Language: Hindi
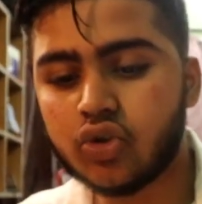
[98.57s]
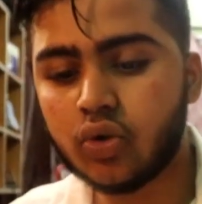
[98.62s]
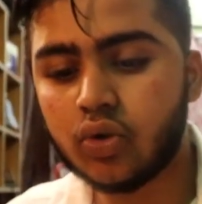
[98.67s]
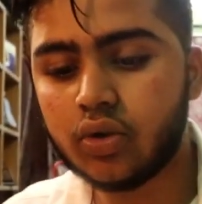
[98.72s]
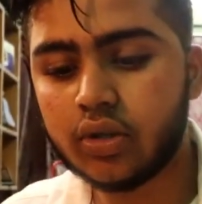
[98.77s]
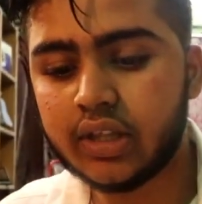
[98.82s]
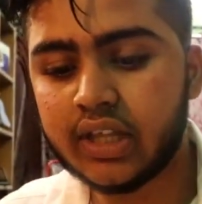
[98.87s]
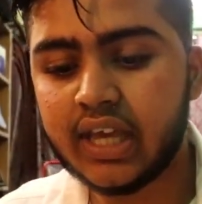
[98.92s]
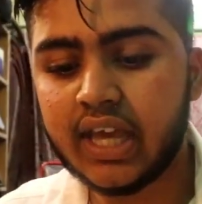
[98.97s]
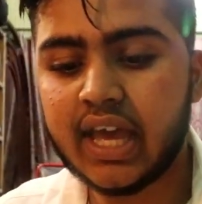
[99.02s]
जो
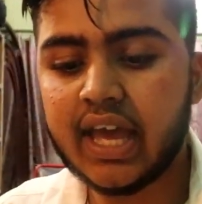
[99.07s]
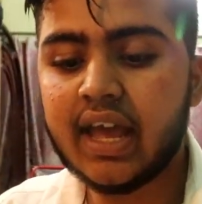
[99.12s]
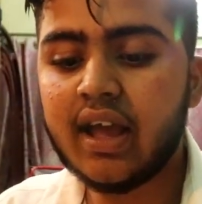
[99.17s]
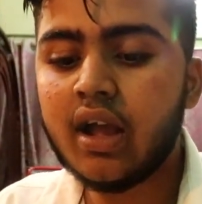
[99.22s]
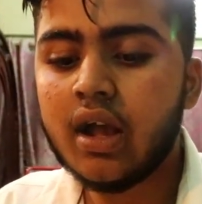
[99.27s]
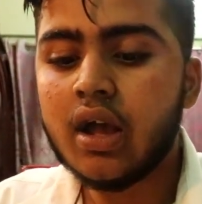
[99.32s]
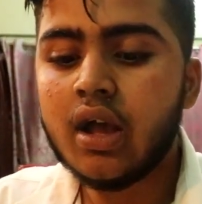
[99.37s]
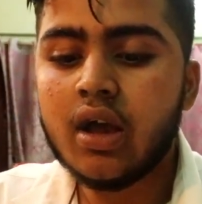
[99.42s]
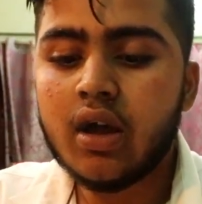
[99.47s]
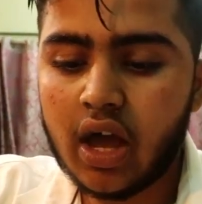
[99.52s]
होती है
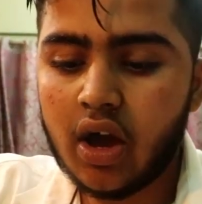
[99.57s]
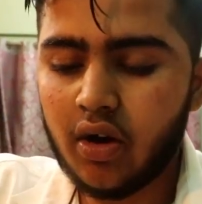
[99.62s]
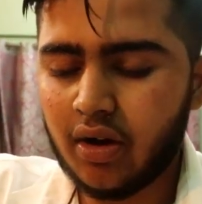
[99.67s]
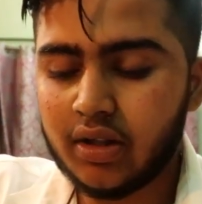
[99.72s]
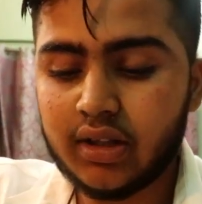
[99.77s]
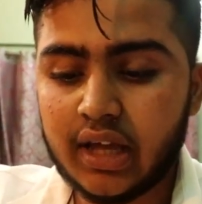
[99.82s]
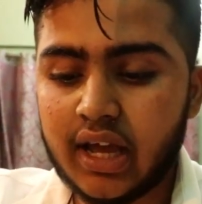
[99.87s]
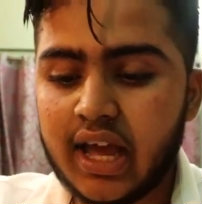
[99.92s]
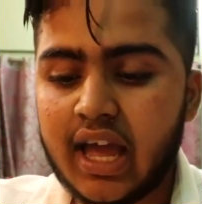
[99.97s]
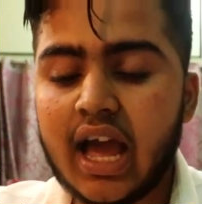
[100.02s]
क्या
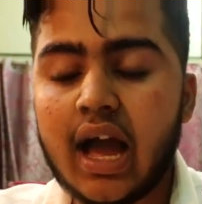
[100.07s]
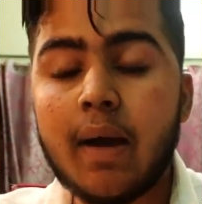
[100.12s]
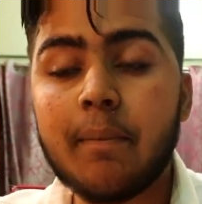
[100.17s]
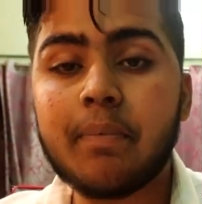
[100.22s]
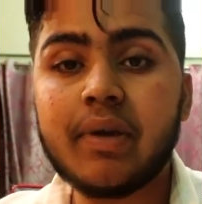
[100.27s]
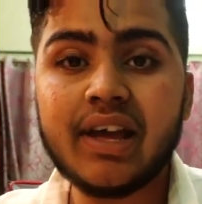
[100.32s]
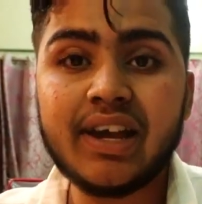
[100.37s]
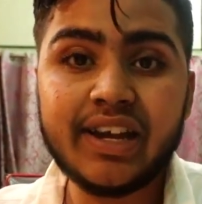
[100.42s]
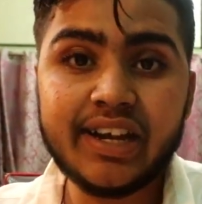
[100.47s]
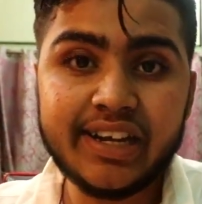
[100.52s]
होता है
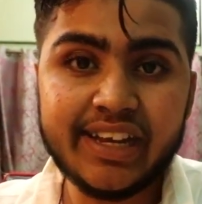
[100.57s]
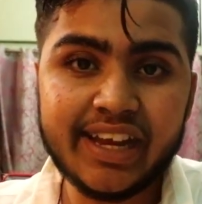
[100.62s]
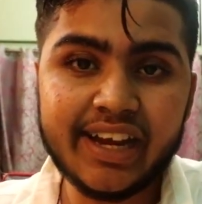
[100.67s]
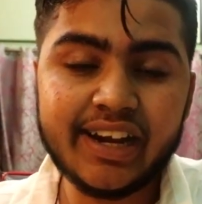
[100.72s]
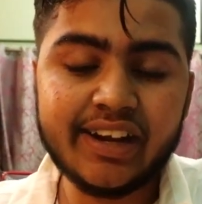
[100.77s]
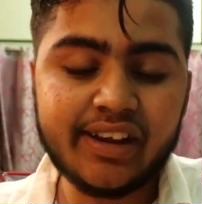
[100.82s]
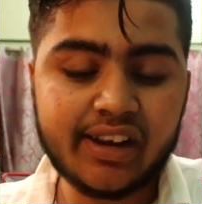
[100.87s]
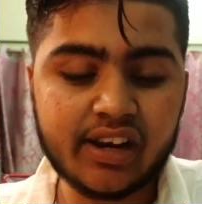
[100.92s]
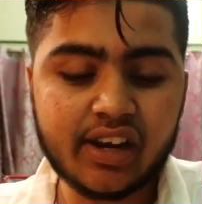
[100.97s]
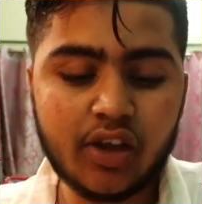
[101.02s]
आपके
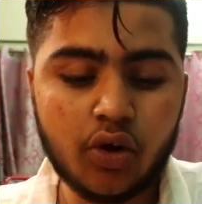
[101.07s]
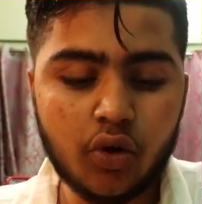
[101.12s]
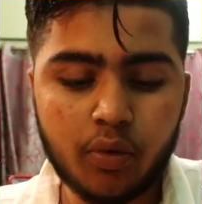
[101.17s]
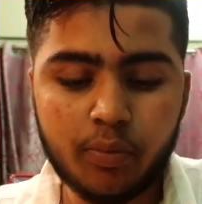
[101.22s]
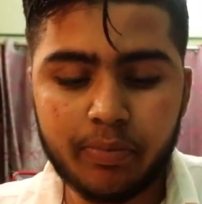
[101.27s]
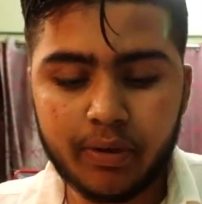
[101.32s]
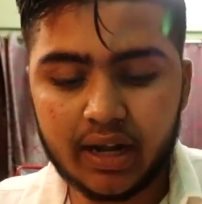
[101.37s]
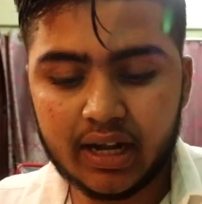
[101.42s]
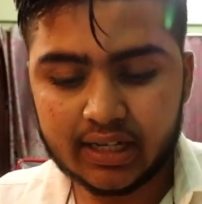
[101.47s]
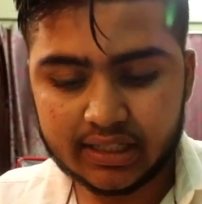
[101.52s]
रेडिएटर के
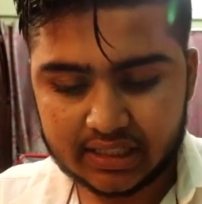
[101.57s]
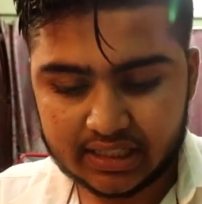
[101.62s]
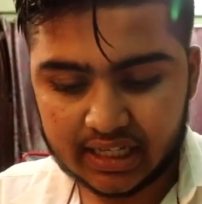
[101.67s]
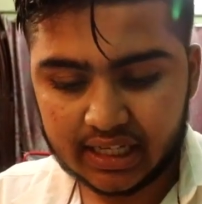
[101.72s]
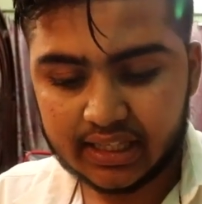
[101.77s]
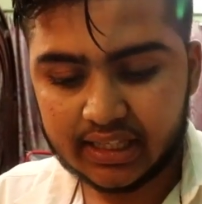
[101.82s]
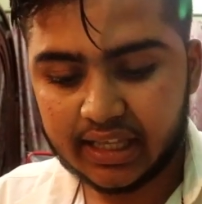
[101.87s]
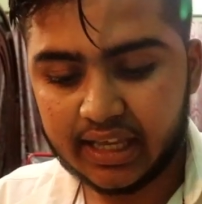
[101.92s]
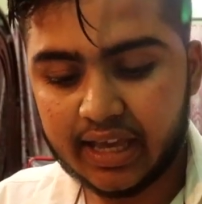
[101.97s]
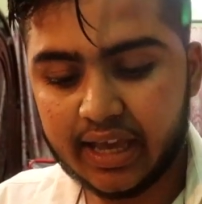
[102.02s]
ऊपर लग
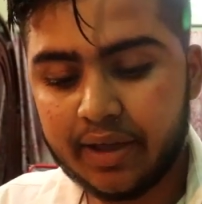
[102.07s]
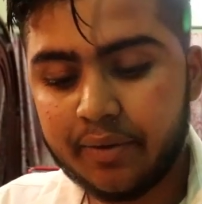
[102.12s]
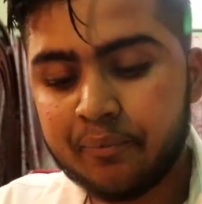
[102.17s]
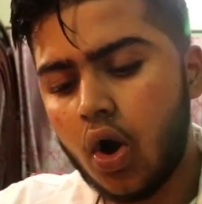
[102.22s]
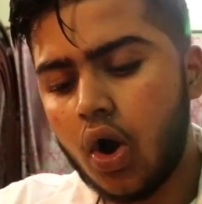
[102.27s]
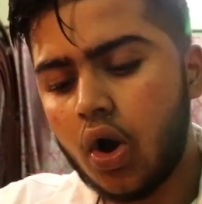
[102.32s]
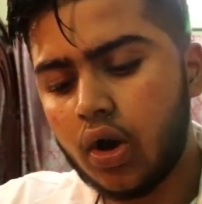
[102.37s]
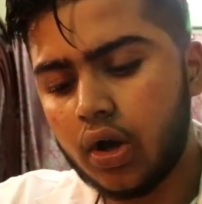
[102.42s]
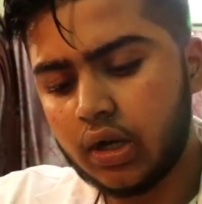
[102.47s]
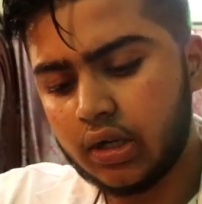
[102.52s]
जाती है
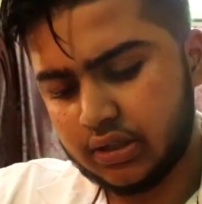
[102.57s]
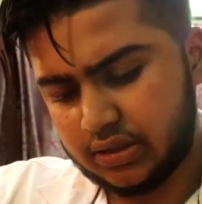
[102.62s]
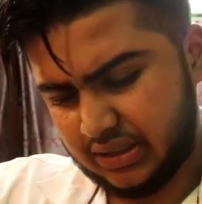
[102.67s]
और